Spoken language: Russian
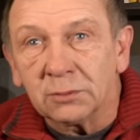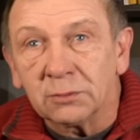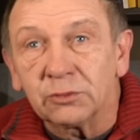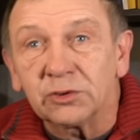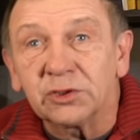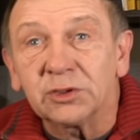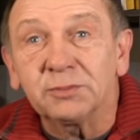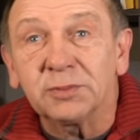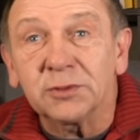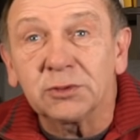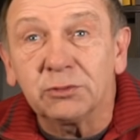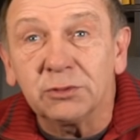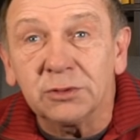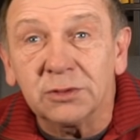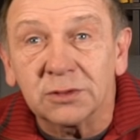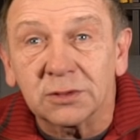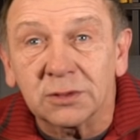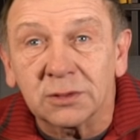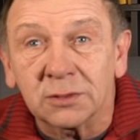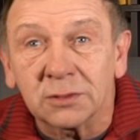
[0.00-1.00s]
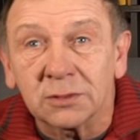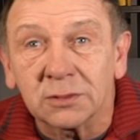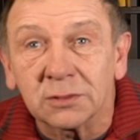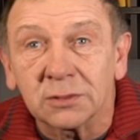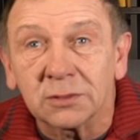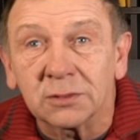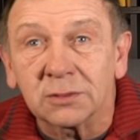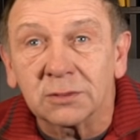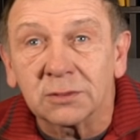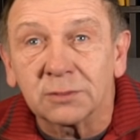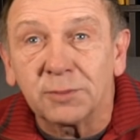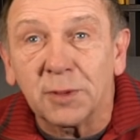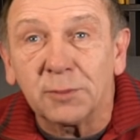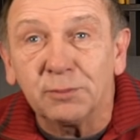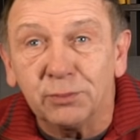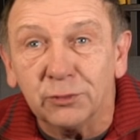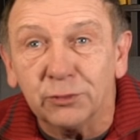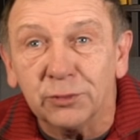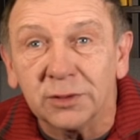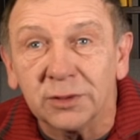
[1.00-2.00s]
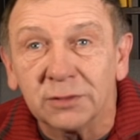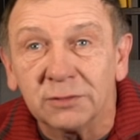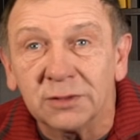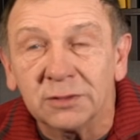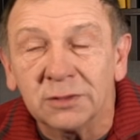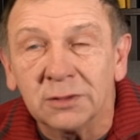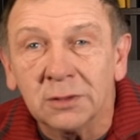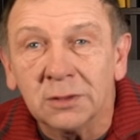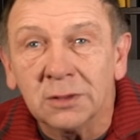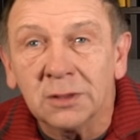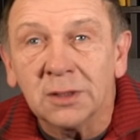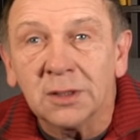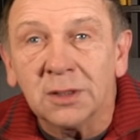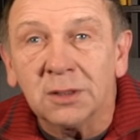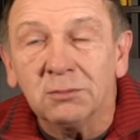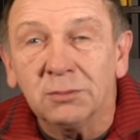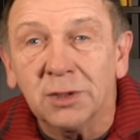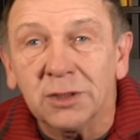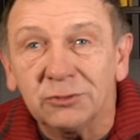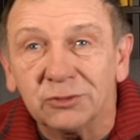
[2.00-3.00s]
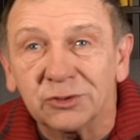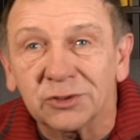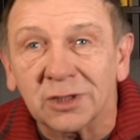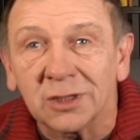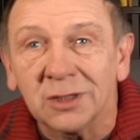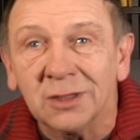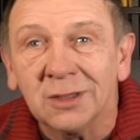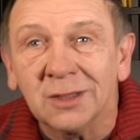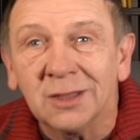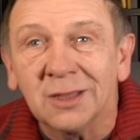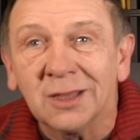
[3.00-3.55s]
Мужик подходит к папу и говорит, батюшка,